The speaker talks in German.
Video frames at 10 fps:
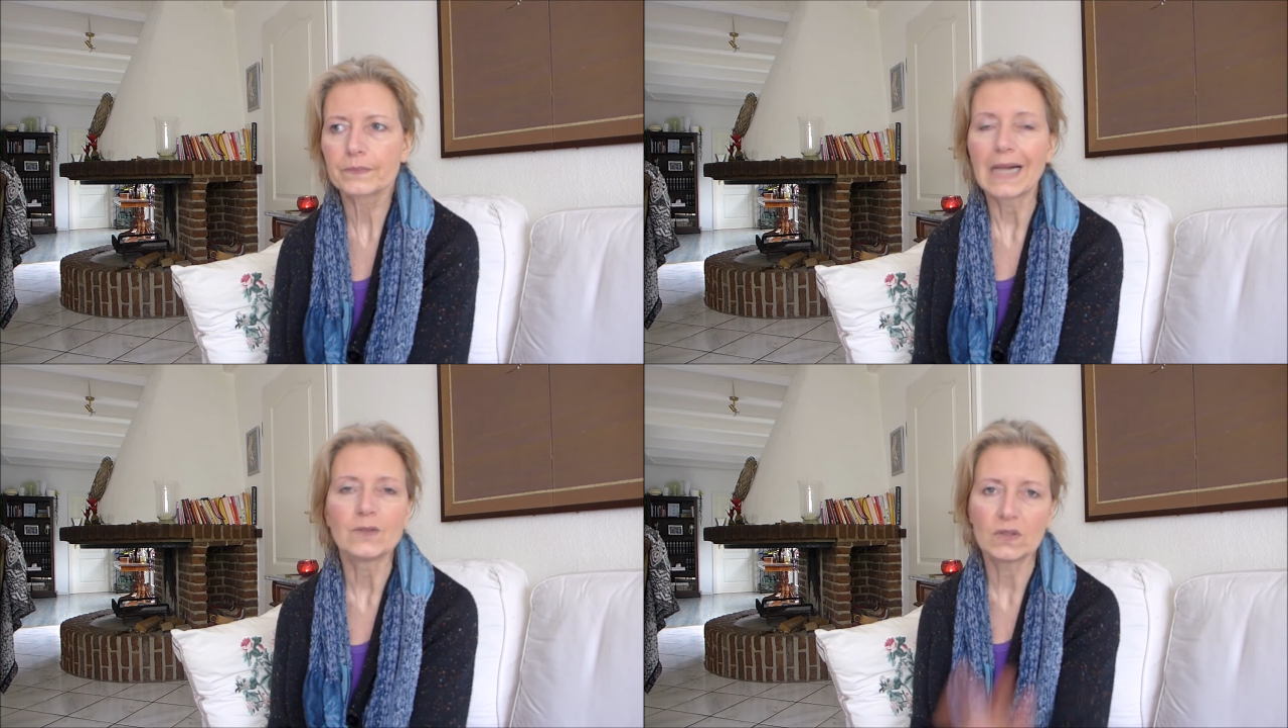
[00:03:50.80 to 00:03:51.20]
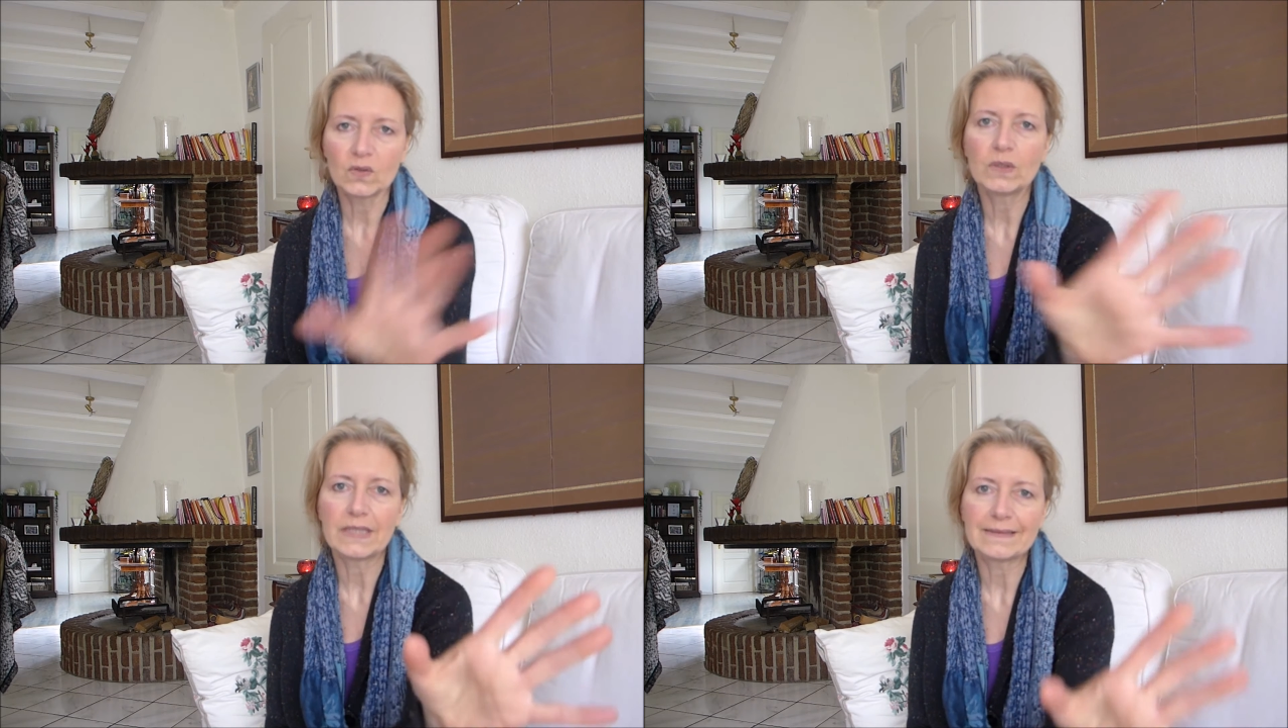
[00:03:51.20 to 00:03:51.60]
also das
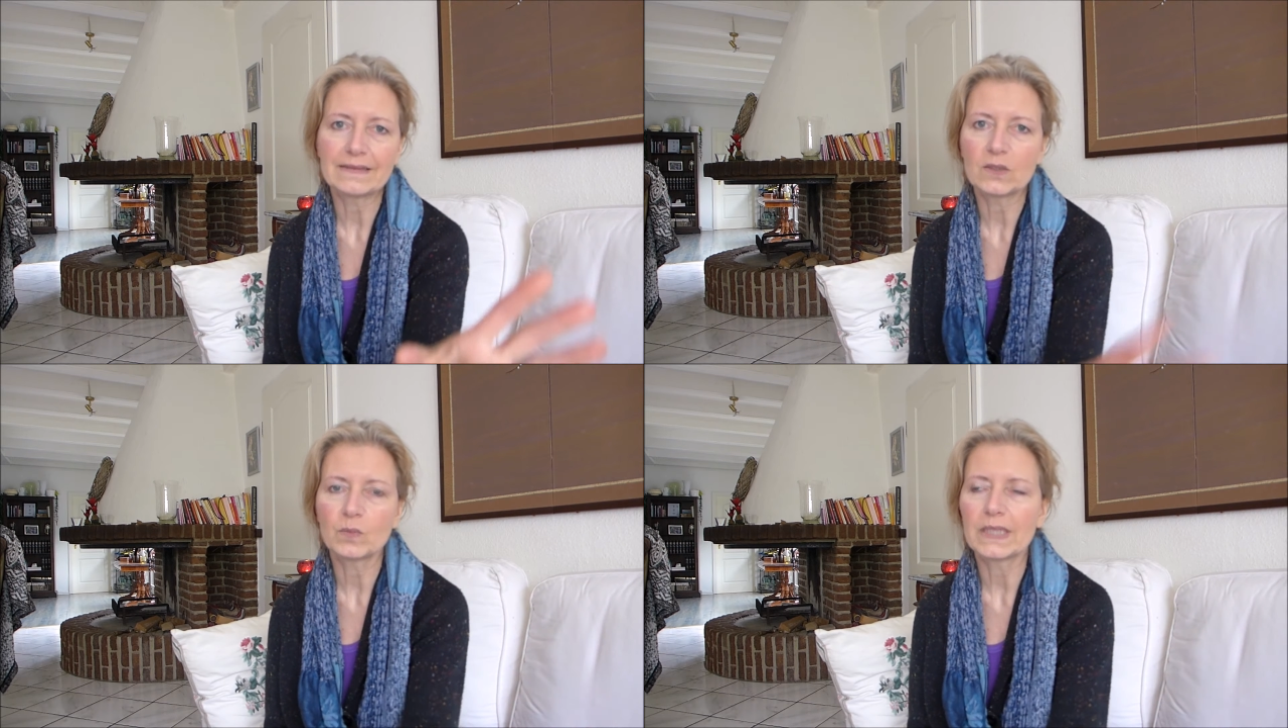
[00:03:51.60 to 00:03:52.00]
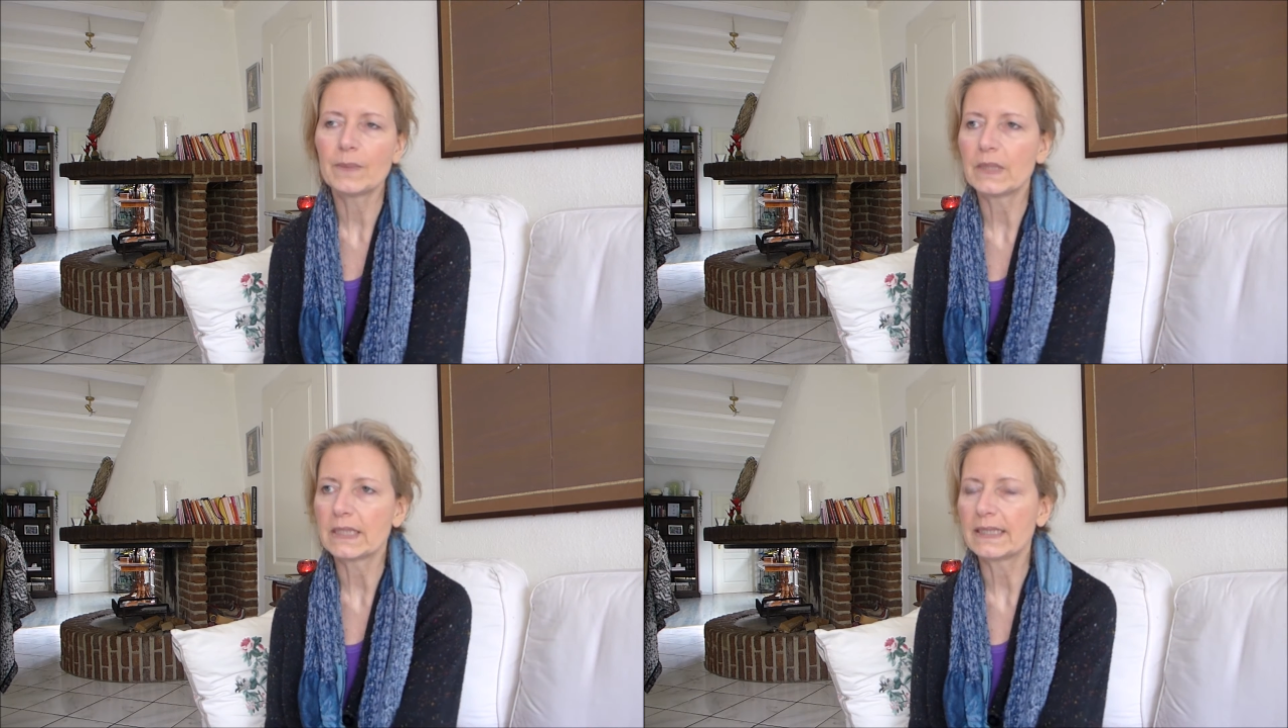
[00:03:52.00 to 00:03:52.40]
sollte jetzt nicht
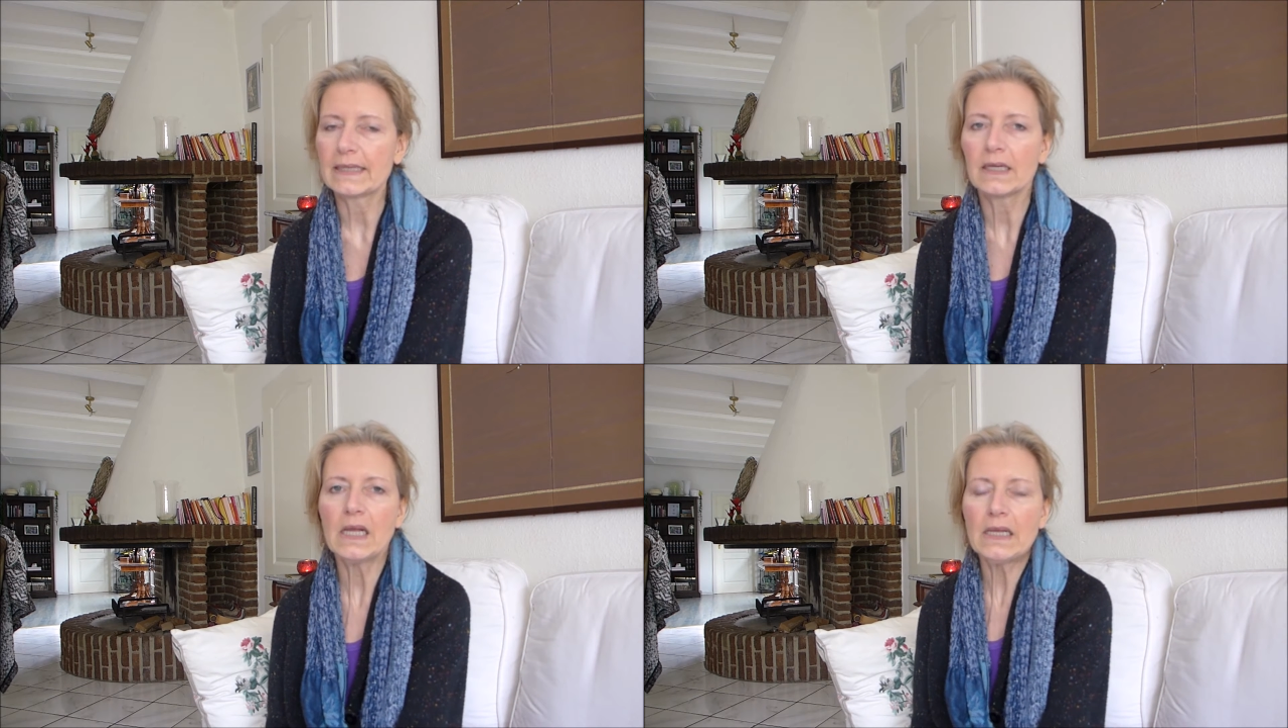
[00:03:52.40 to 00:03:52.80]
überheblich klingen,